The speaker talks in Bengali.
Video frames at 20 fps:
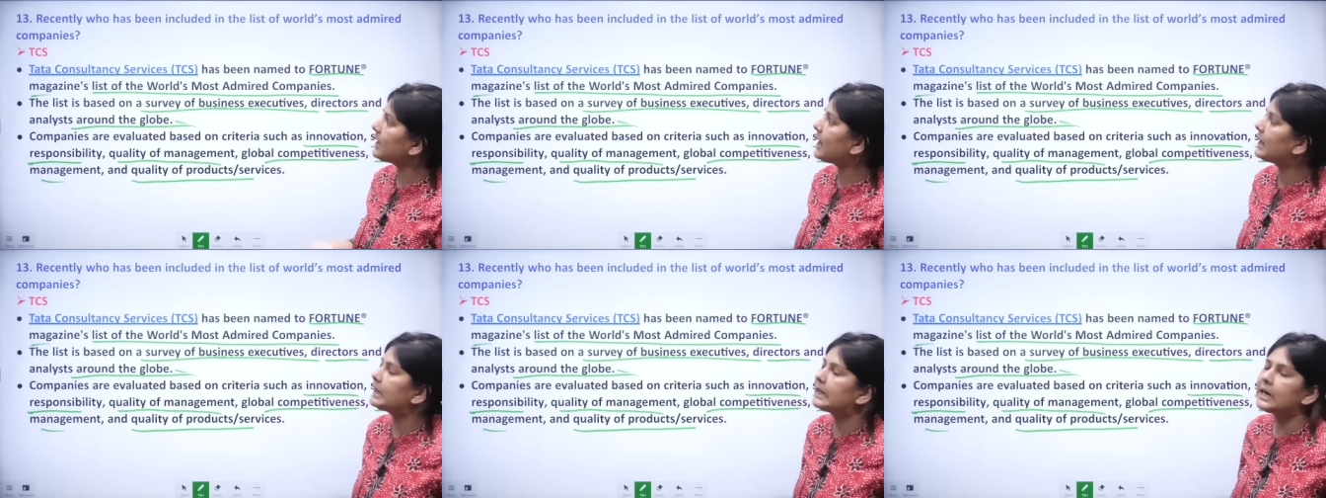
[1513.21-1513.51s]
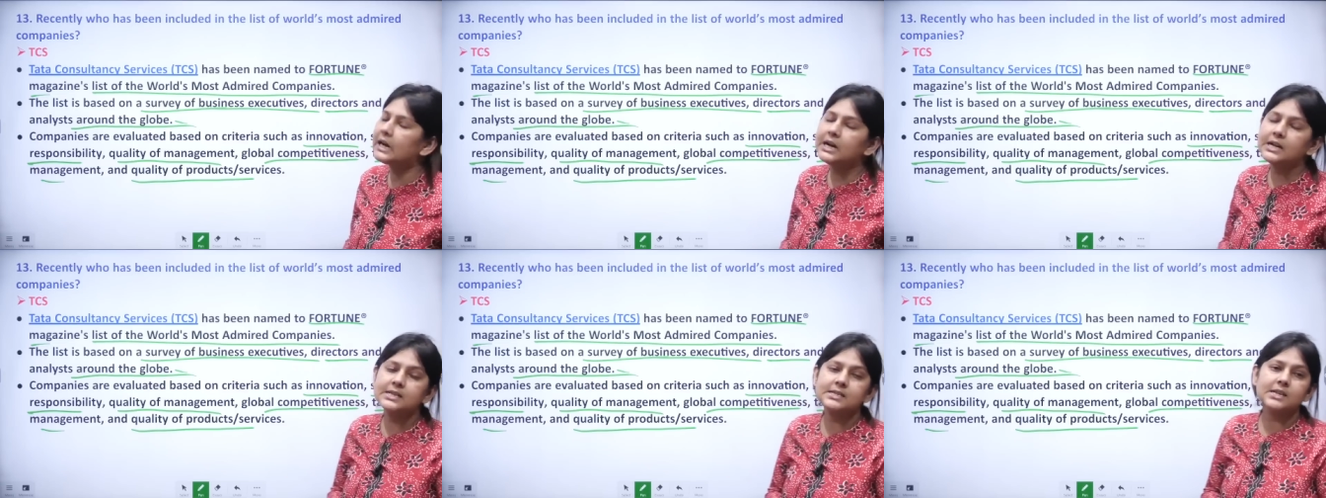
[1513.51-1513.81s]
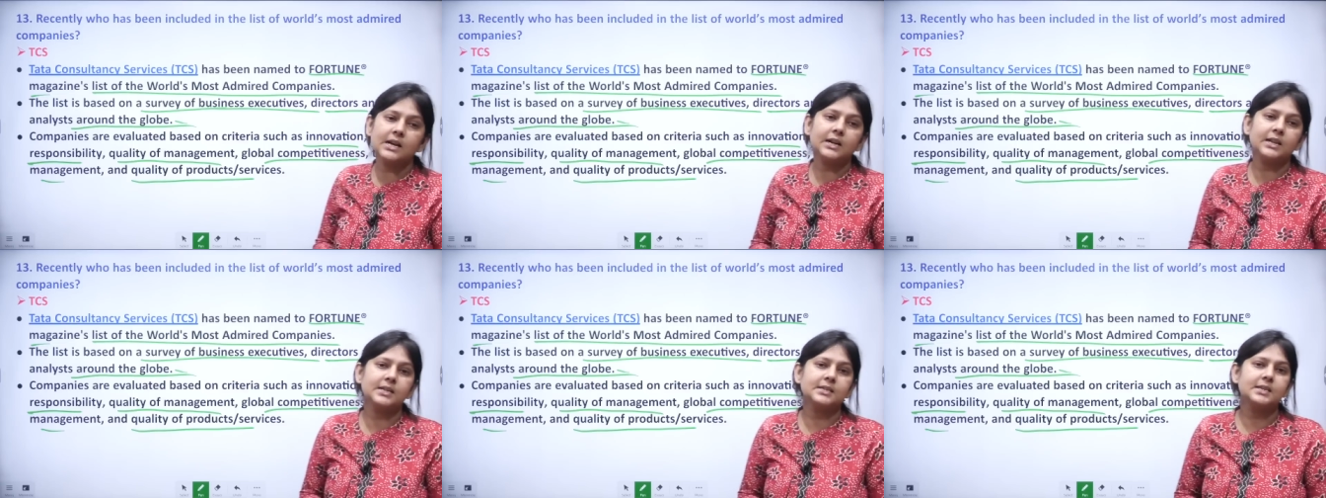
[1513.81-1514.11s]
টাটা
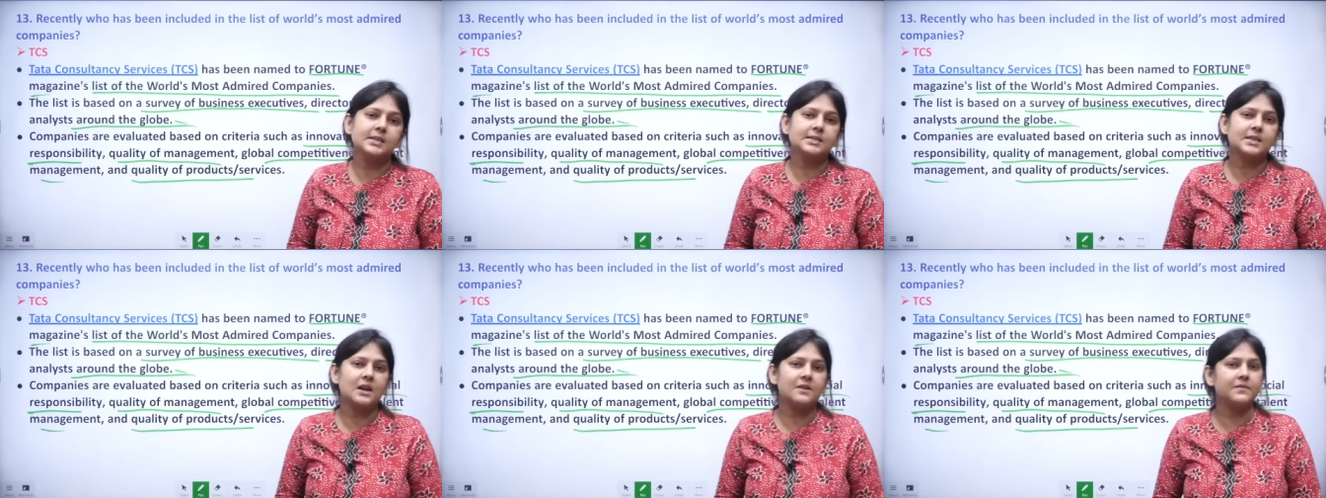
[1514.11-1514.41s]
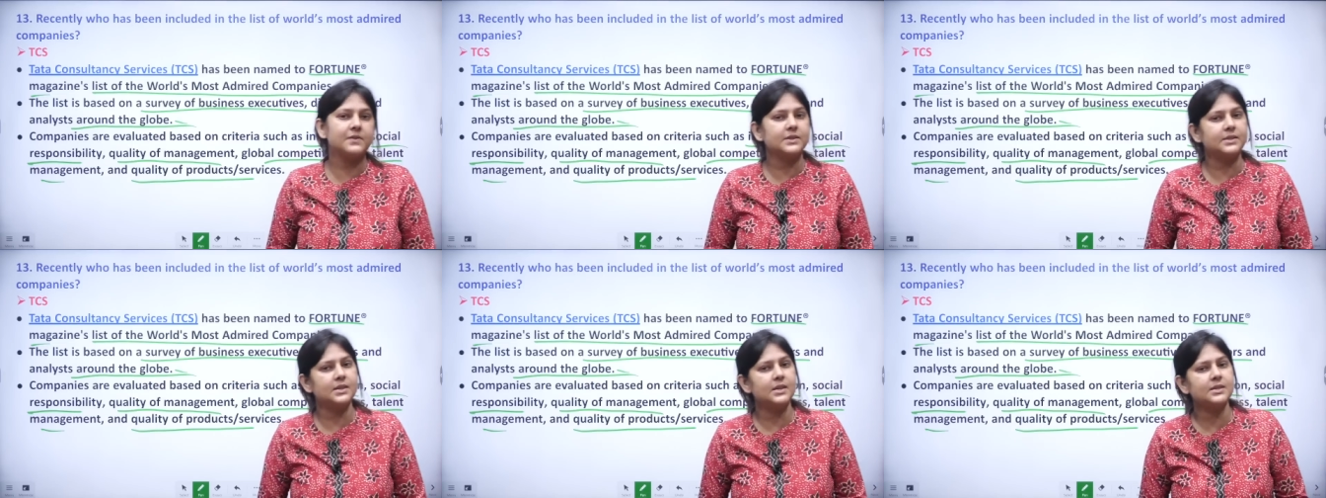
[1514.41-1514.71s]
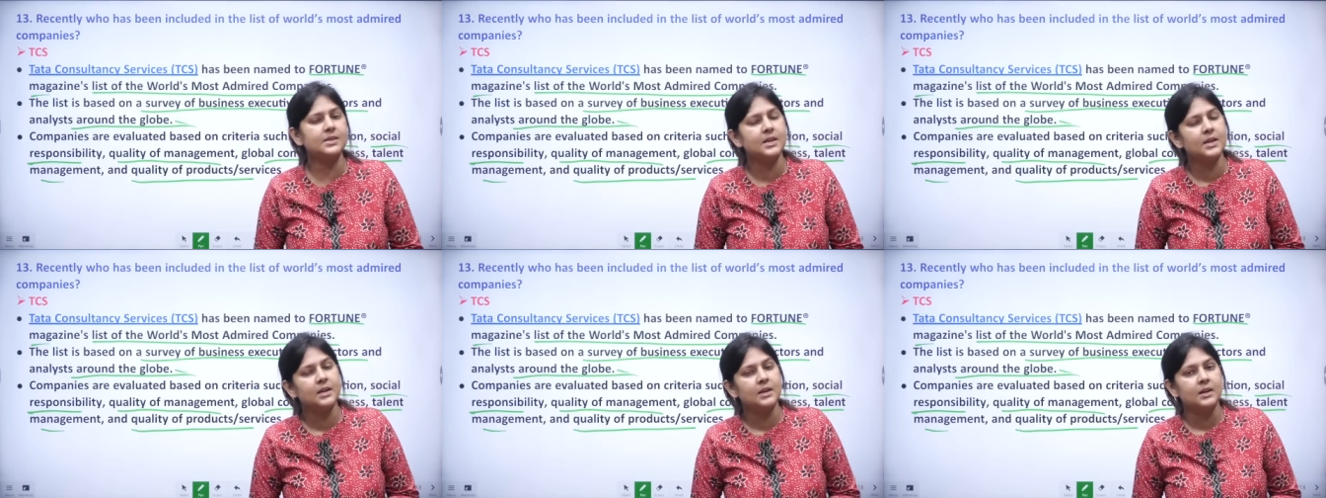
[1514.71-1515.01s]
কনসালটেন্সি
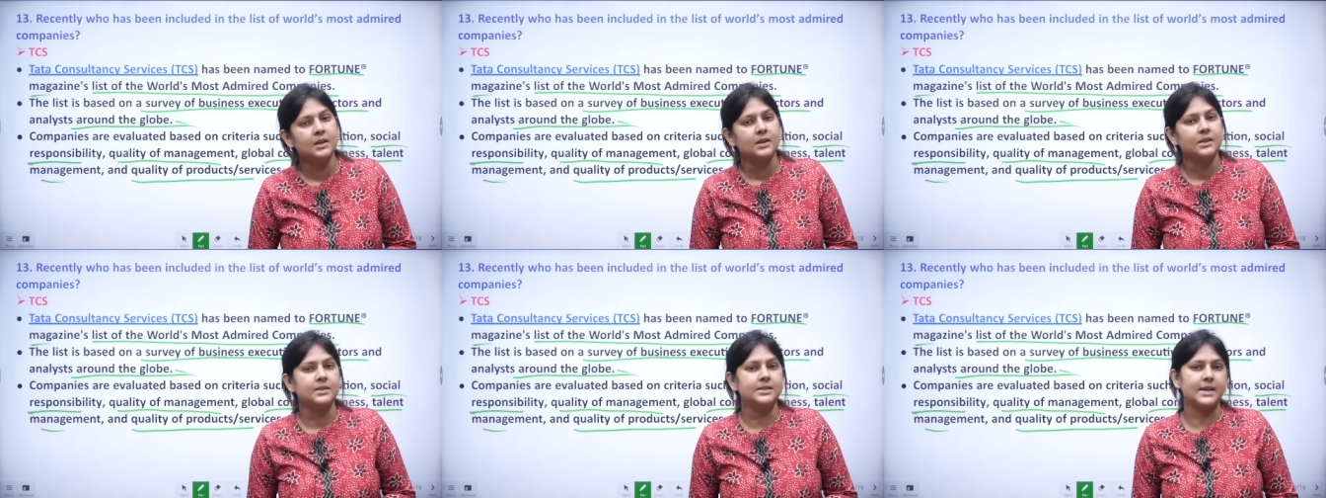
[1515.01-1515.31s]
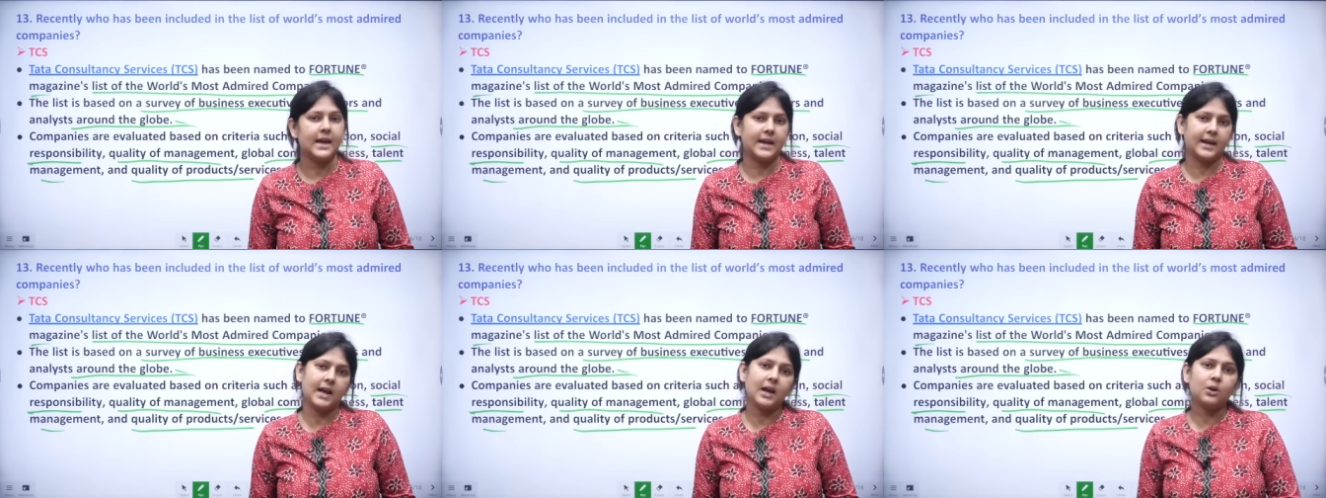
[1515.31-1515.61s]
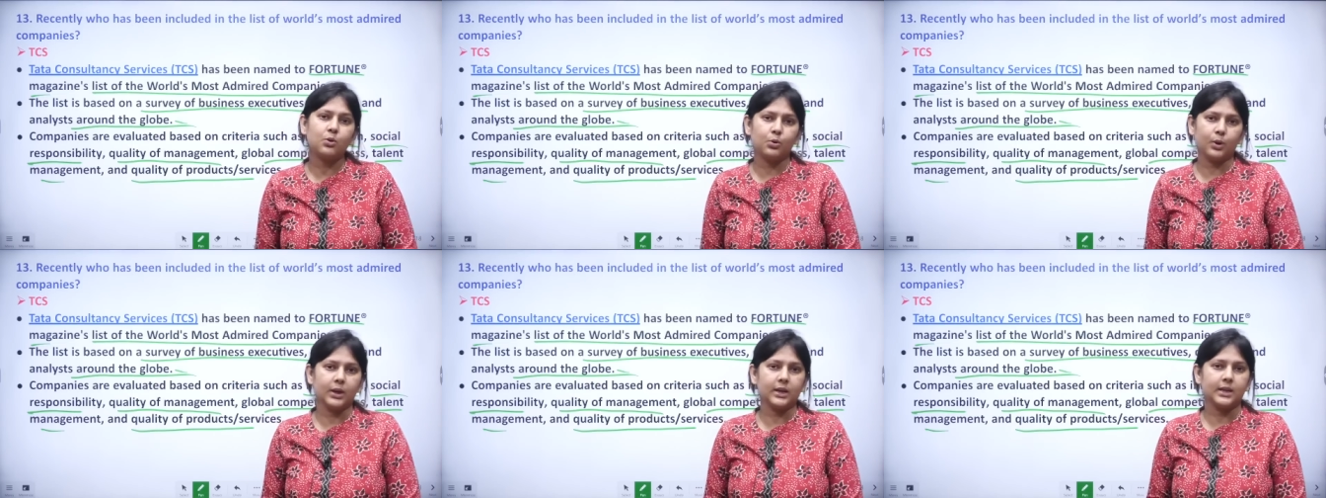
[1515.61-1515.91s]
সার্ভিসেস জায়গা
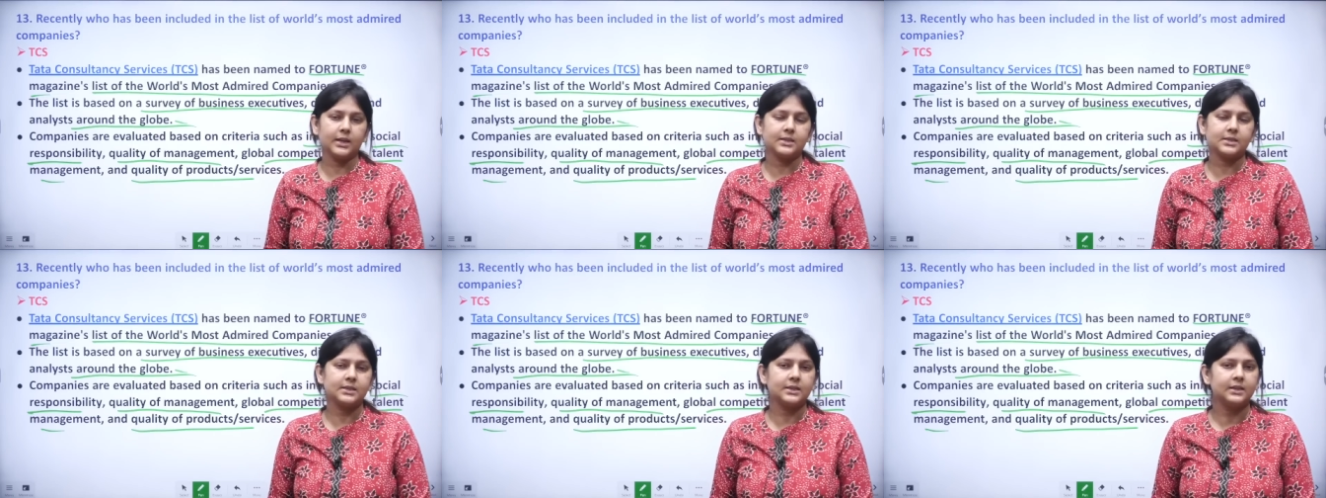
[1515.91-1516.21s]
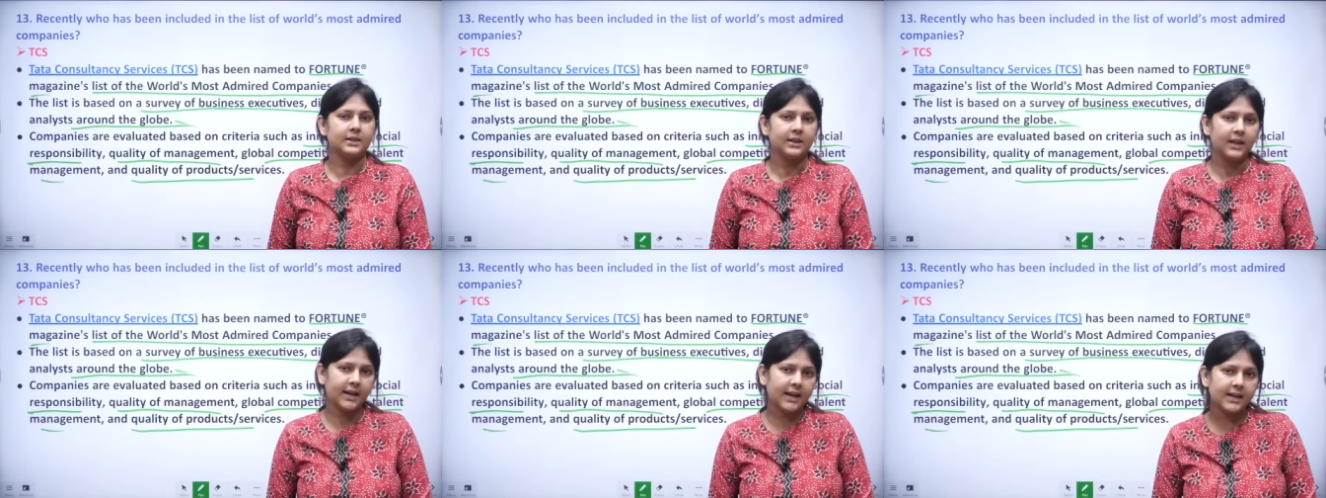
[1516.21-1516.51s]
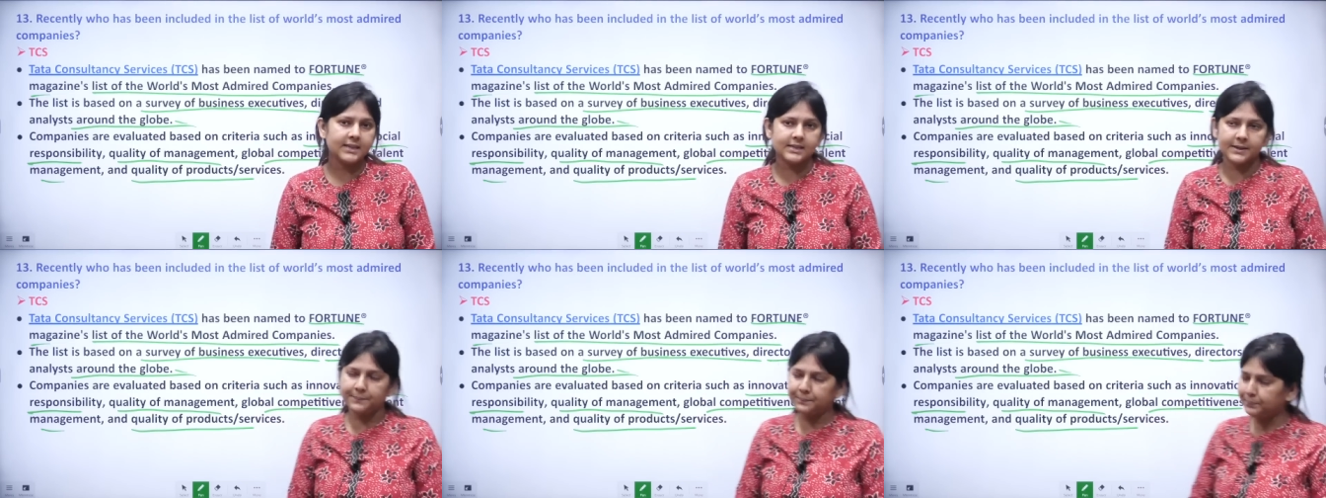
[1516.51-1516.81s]
করে নিয়েছে ঠিক
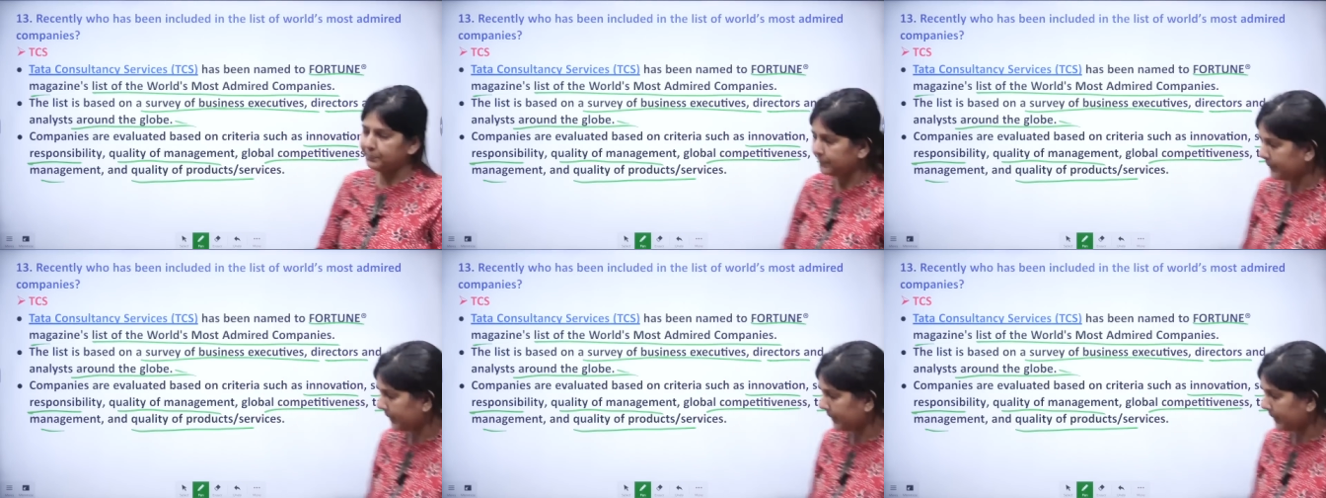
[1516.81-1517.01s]
আছে